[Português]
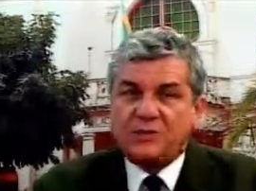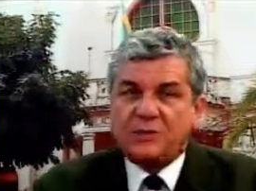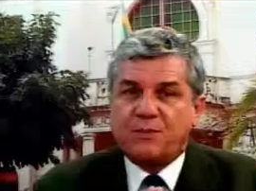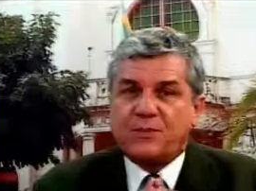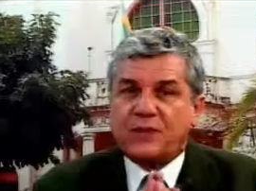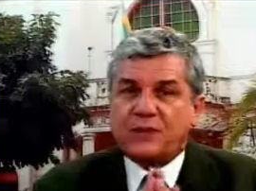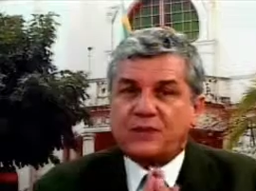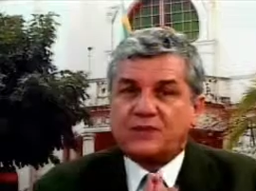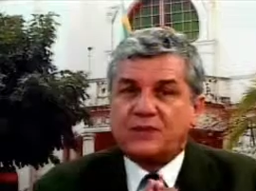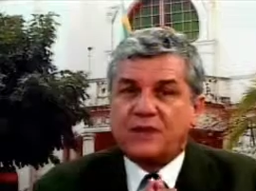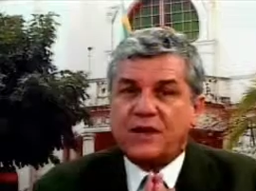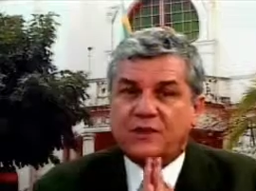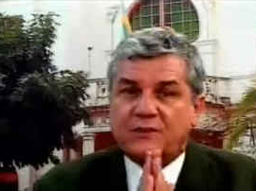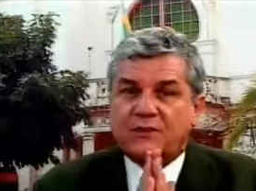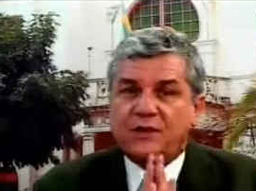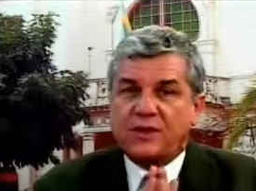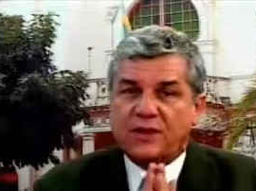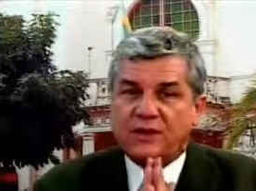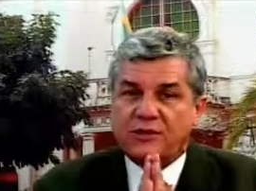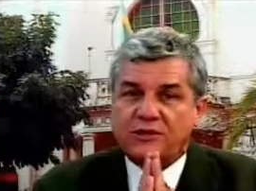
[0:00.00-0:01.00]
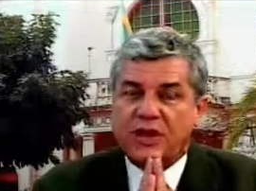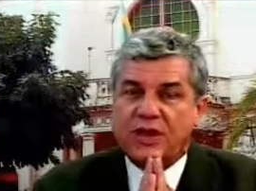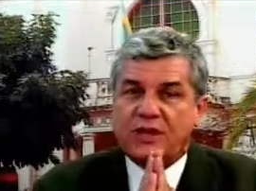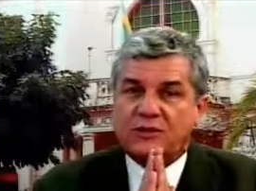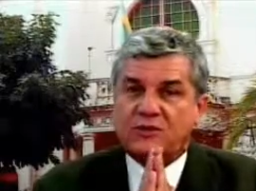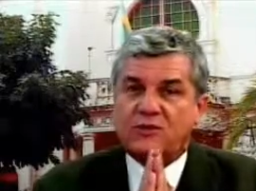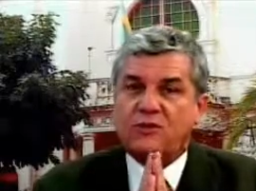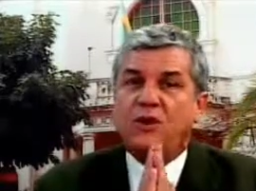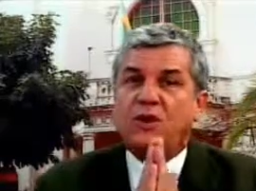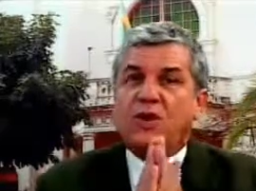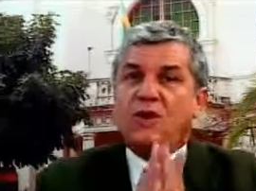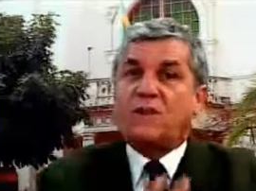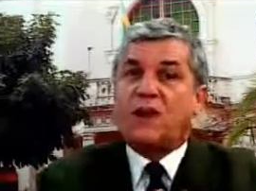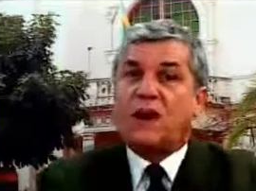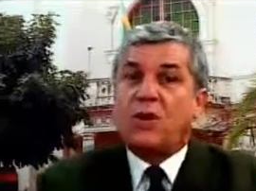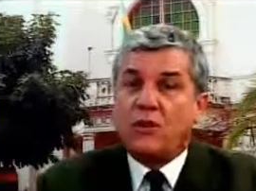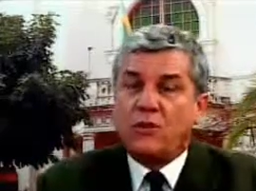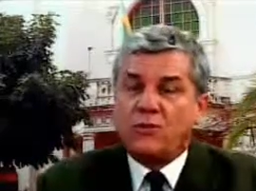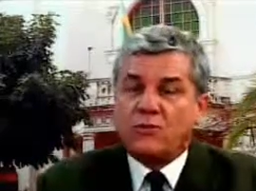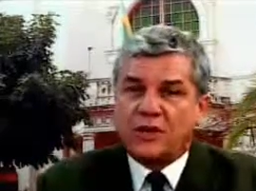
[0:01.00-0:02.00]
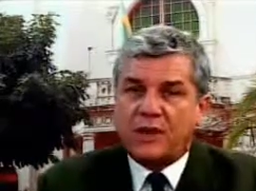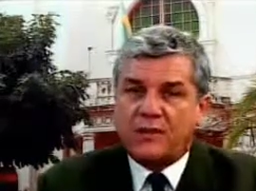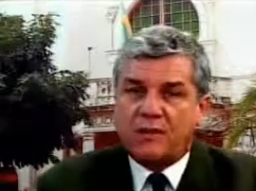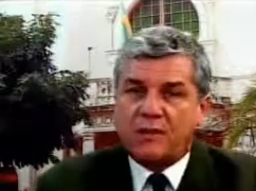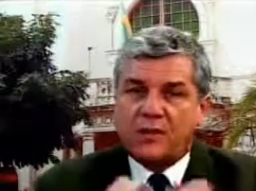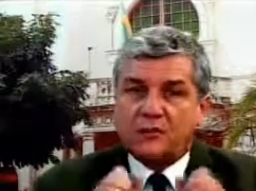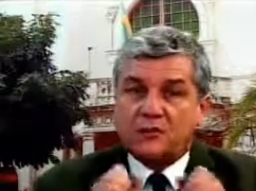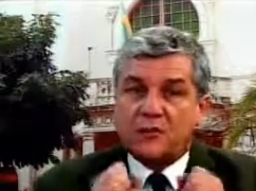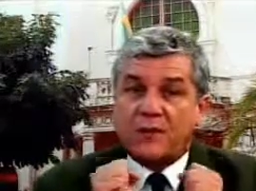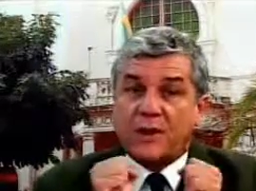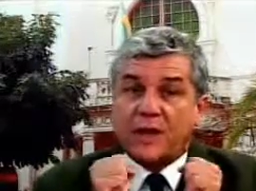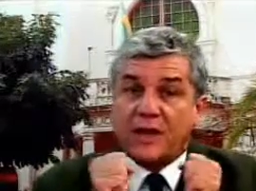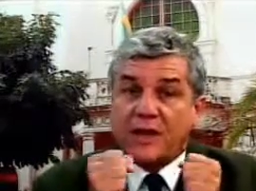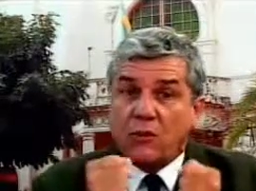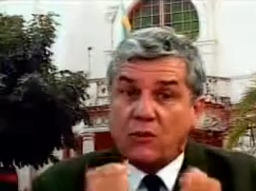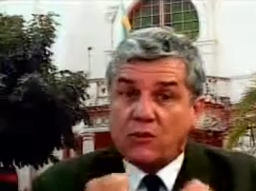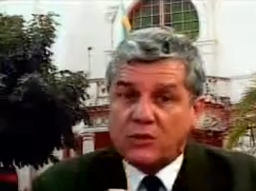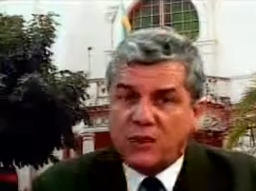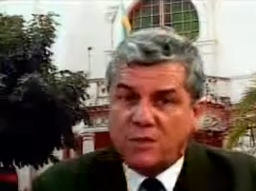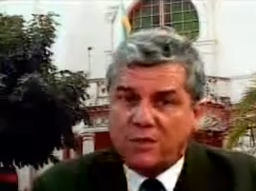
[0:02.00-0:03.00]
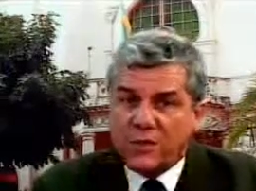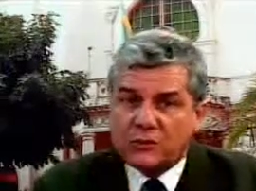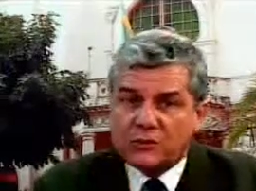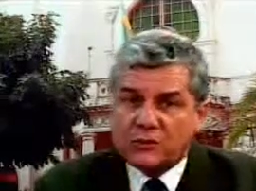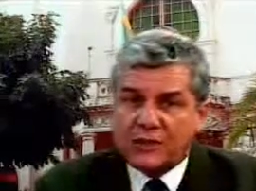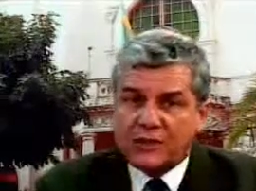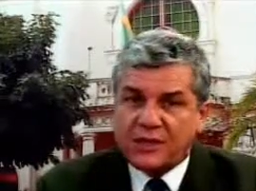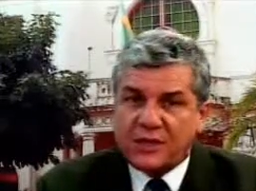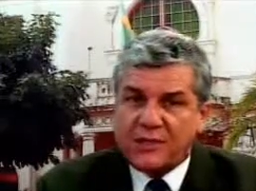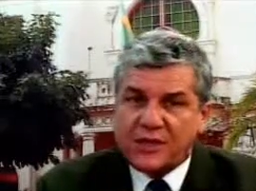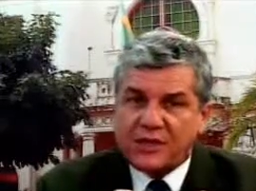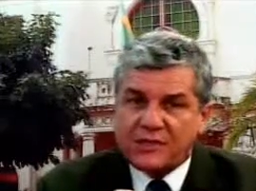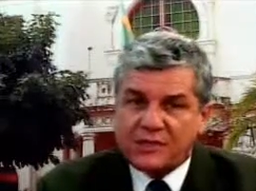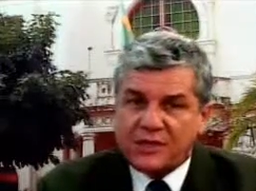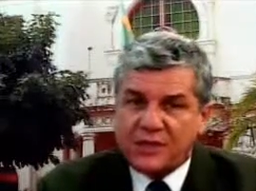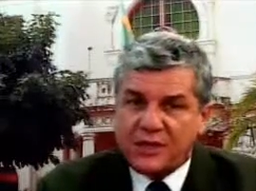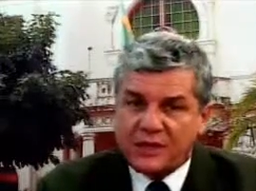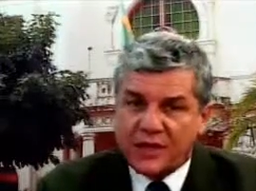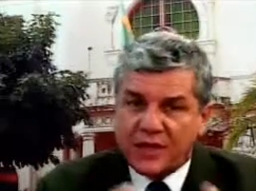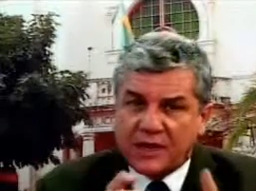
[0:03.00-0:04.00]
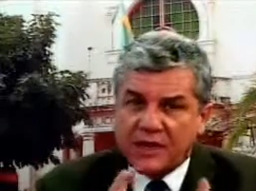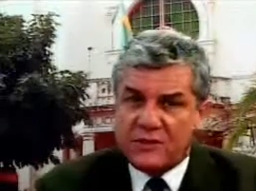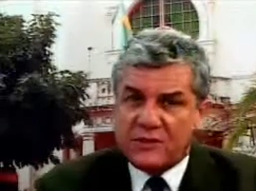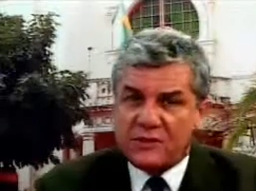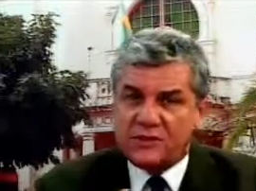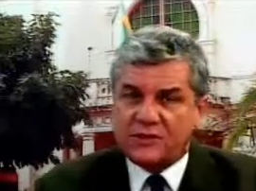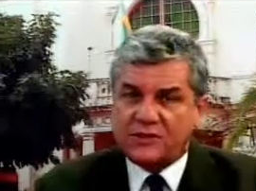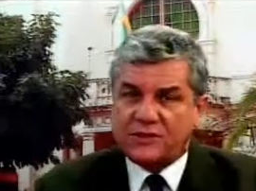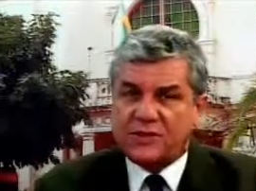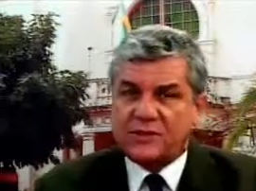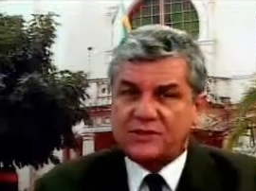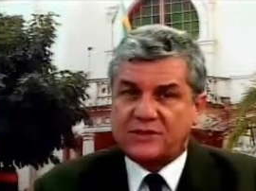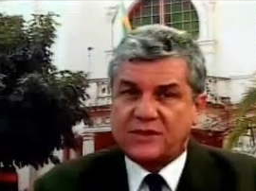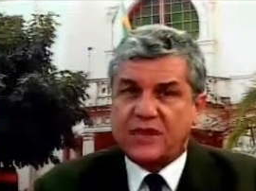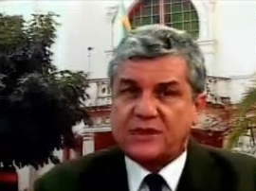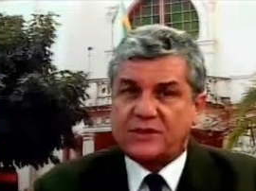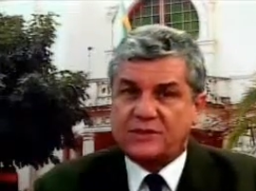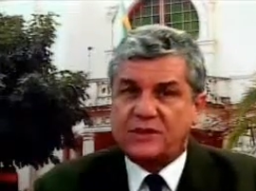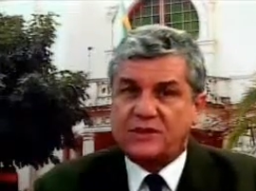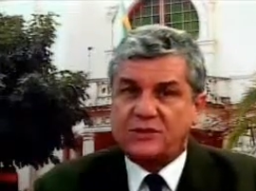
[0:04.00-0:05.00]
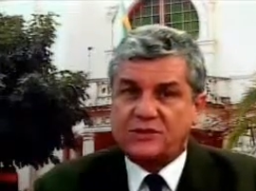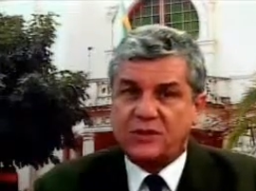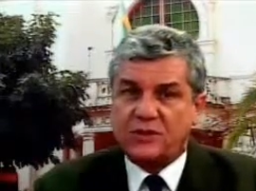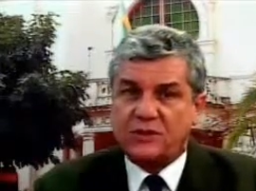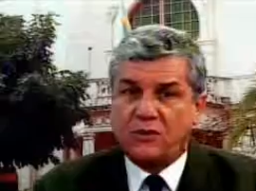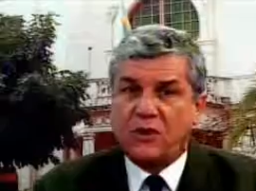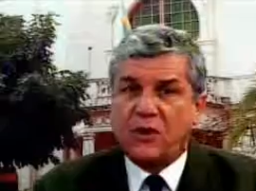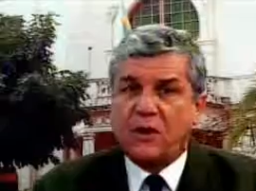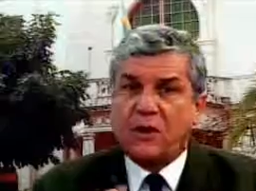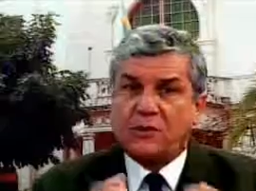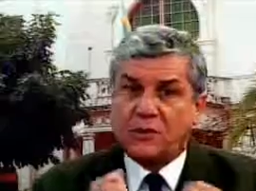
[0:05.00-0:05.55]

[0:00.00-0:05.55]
esse processo energético para outra pessoa, para que a outra pessoa também sinta aquilo que você está sentindo.